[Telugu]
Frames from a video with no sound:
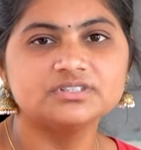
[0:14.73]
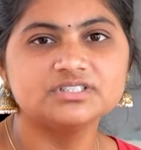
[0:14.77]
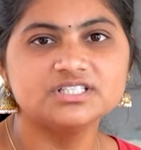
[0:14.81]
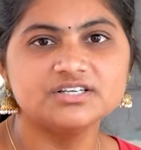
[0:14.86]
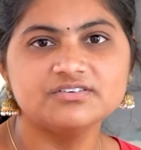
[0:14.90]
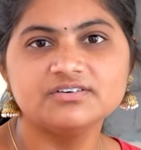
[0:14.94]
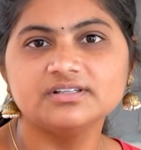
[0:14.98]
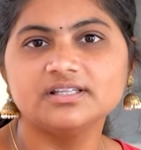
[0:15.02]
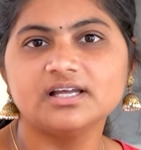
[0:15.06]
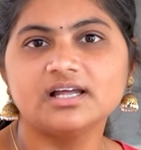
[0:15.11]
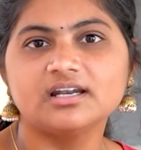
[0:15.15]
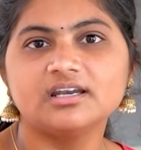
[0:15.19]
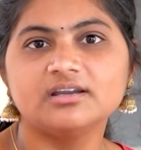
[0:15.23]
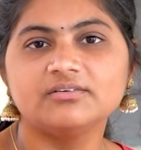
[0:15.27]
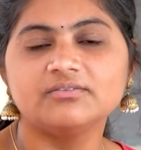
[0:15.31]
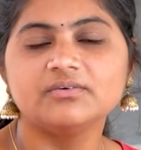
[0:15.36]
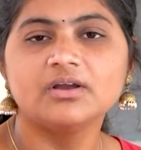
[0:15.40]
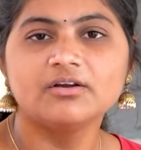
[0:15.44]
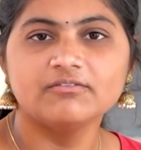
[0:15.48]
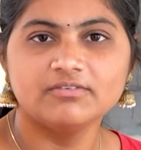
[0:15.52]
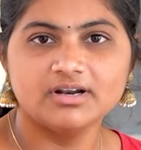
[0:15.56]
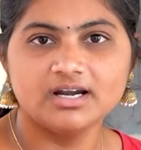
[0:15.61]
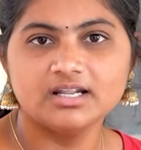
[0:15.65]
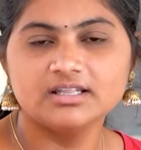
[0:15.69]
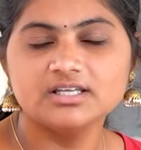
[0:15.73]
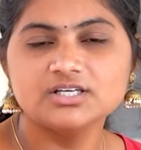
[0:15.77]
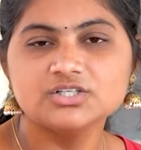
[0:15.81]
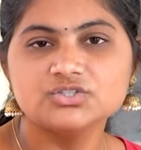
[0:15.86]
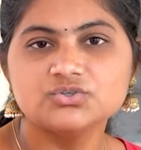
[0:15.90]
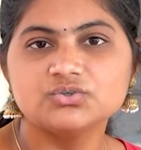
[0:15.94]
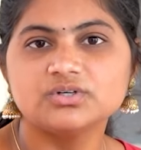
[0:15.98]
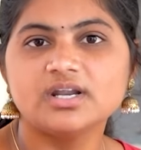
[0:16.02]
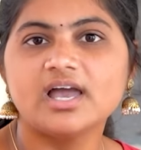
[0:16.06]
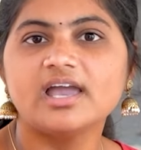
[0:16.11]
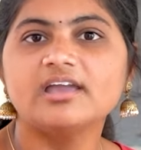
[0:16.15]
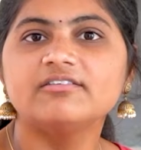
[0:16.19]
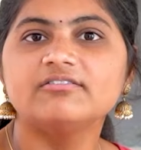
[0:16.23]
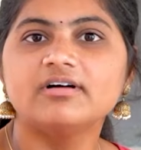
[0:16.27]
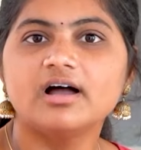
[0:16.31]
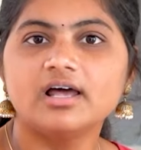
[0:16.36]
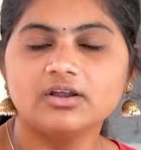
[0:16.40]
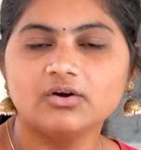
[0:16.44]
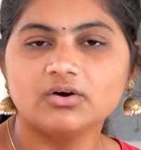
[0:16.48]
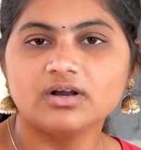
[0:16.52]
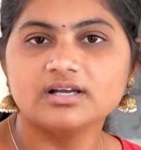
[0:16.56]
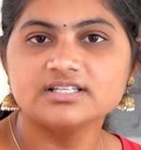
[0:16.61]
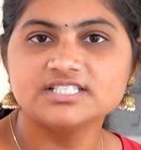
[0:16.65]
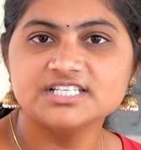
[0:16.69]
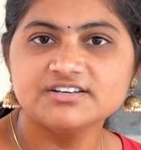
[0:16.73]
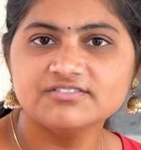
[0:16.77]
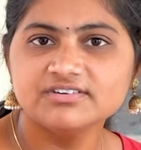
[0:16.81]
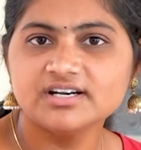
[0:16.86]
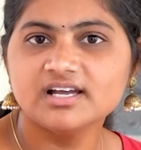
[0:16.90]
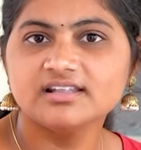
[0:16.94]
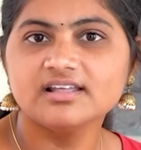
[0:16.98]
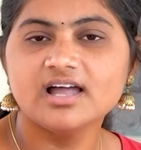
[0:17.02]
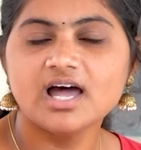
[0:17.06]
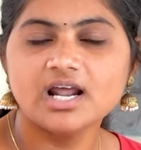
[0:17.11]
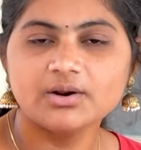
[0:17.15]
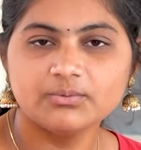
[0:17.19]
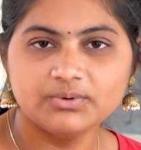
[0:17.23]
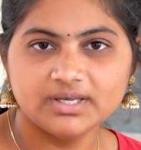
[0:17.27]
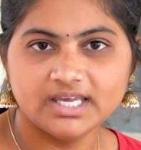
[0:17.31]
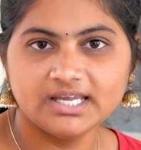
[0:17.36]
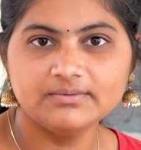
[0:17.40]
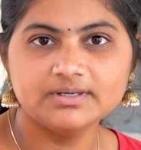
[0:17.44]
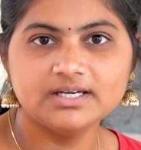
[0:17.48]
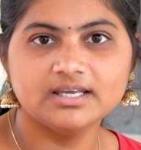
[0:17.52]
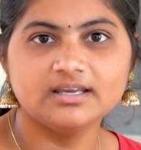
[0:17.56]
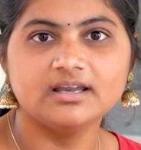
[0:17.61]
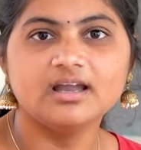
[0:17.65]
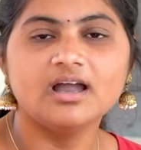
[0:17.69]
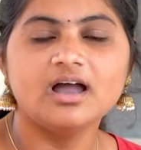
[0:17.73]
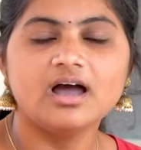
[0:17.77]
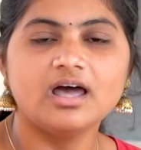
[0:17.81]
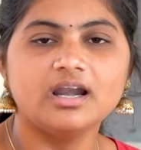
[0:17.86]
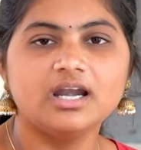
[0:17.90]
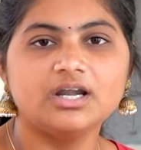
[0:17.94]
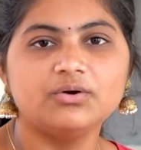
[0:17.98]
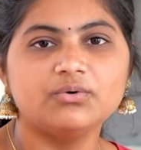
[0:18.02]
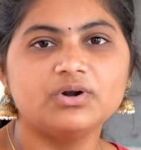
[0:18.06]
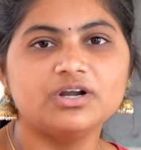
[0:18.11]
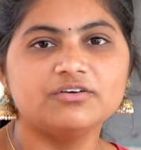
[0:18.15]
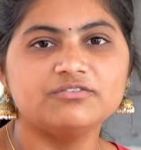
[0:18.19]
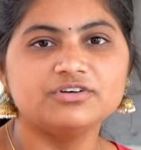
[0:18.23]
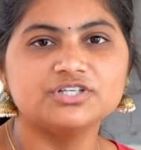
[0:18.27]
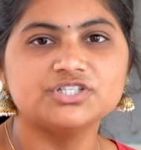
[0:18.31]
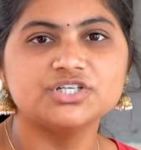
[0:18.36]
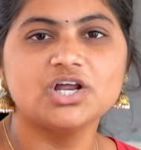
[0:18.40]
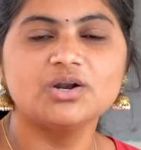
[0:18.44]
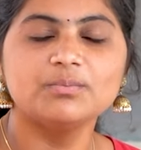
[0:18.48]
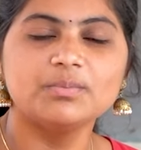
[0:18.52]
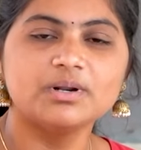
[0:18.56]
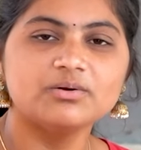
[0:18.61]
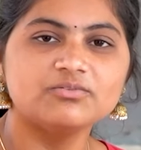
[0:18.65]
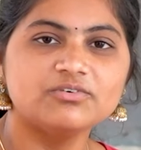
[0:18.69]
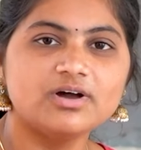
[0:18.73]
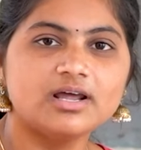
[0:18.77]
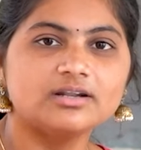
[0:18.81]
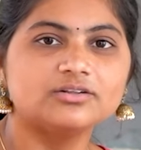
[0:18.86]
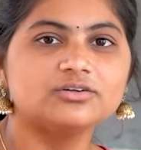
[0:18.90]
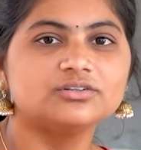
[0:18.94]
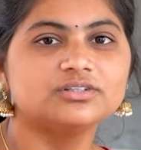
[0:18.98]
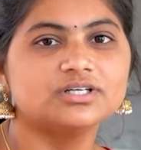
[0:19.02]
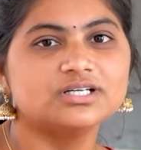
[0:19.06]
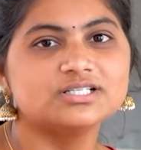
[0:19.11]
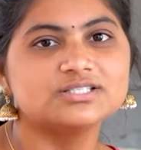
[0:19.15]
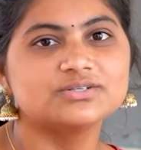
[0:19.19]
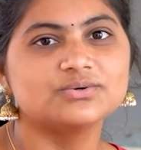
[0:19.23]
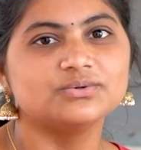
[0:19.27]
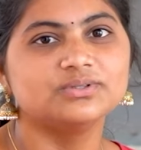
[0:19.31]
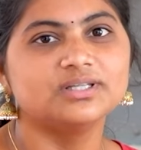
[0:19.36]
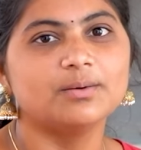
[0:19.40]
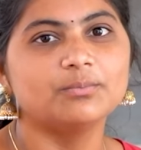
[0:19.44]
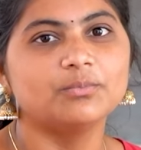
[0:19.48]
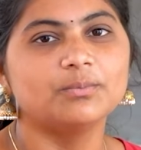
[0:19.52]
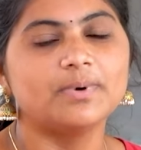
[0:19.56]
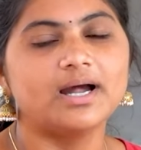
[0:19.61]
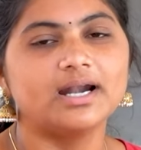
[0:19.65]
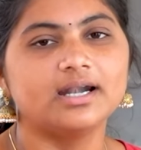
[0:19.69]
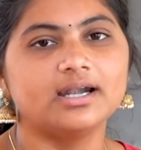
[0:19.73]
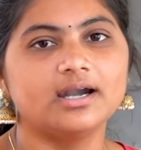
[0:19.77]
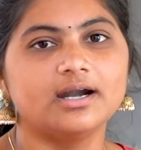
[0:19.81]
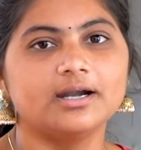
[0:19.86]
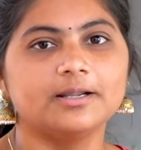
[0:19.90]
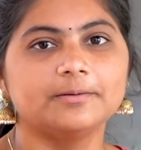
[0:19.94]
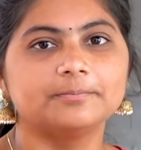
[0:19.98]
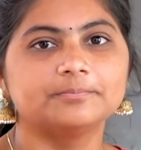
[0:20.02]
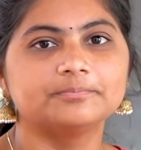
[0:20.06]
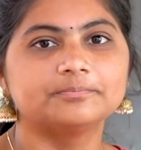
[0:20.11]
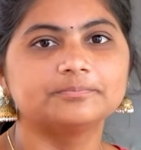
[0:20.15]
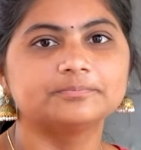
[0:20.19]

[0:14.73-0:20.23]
జీవితాన్ని వెలదీస్తున్నాయి వారి యొక్క జీవనాధారం ఏమిటి అనేటువంటి విషయాలు మనం వారితో తెలుసుకుందాం మాట్లాడి